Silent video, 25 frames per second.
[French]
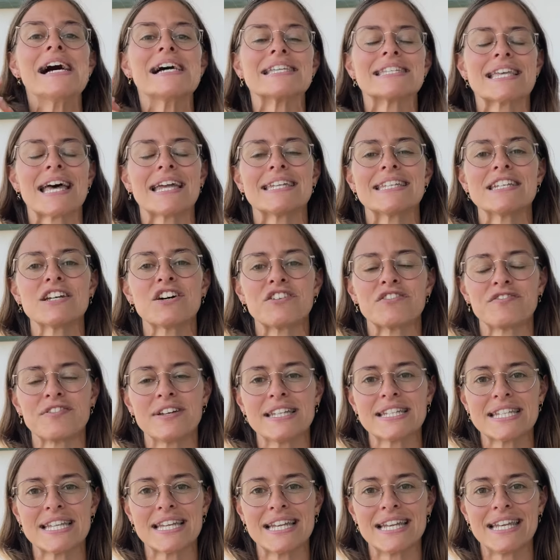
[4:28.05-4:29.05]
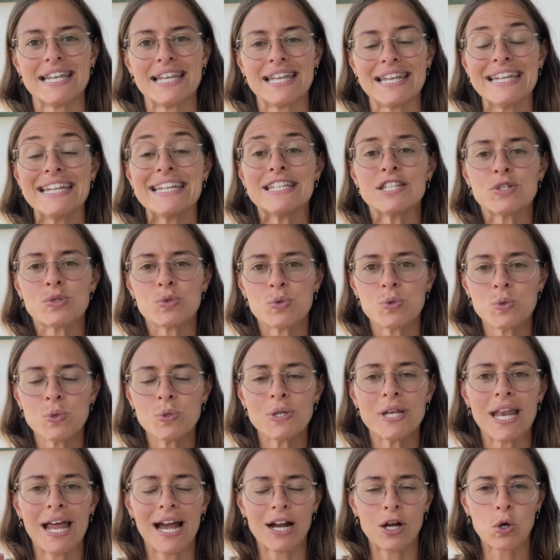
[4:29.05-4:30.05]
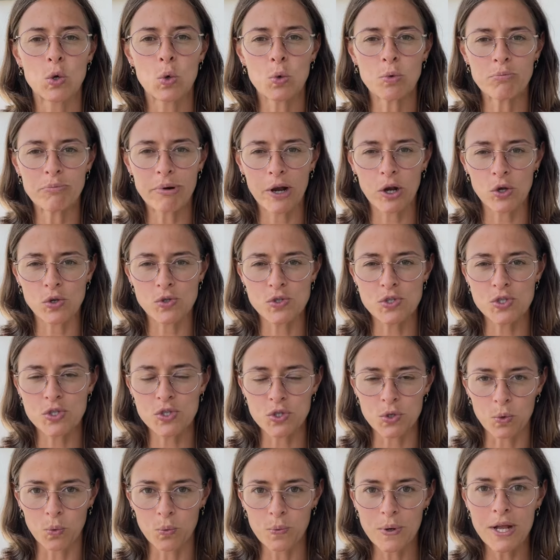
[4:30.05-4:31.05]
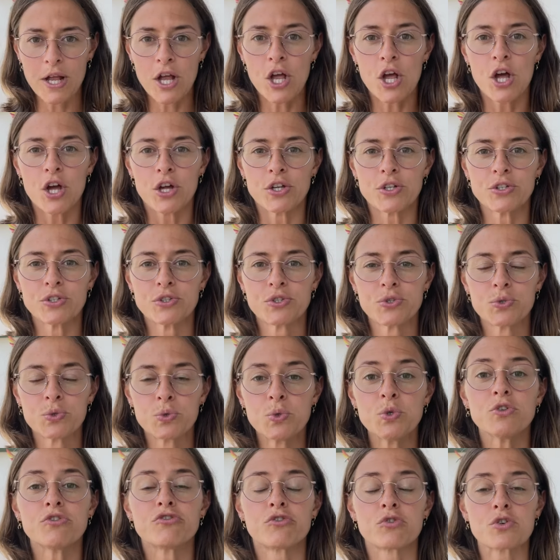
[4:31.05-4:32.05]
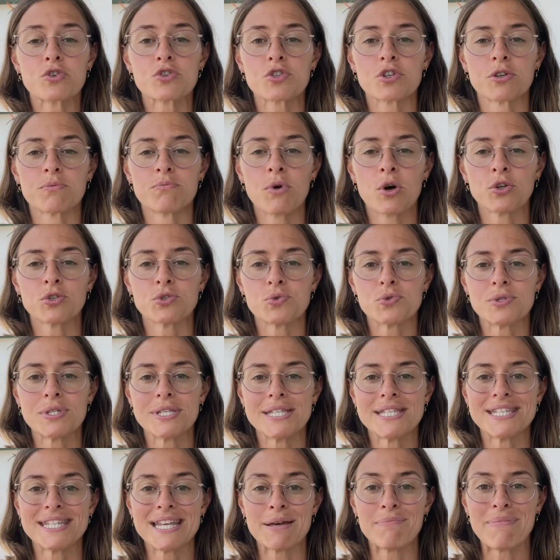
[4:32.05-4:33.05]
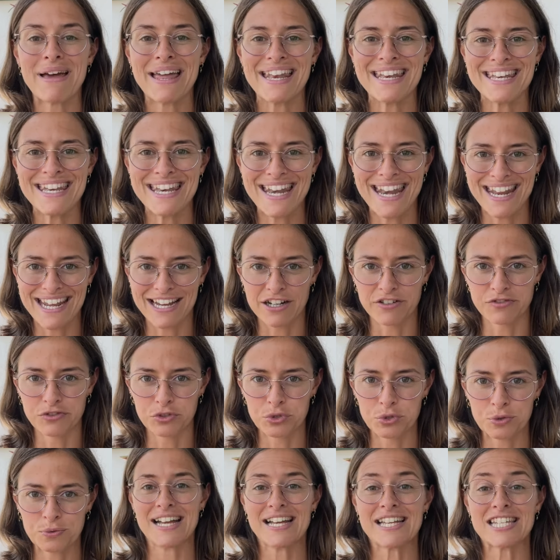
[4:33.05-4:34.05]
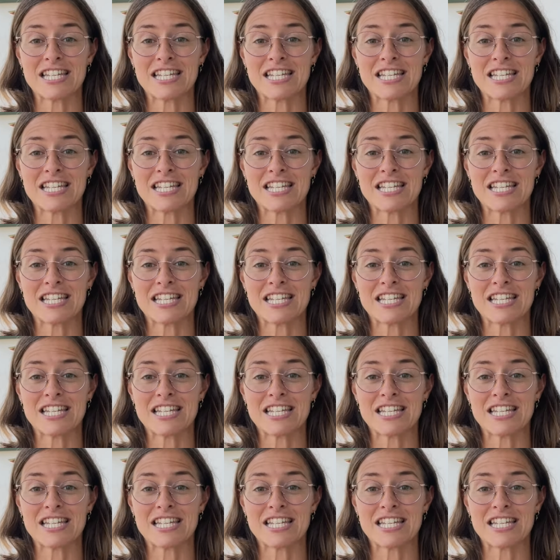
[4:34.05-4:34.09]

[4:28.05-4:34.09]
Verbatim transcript: Ça a été en fait l'étude, la compréhension du fonctionnement du système nerveux.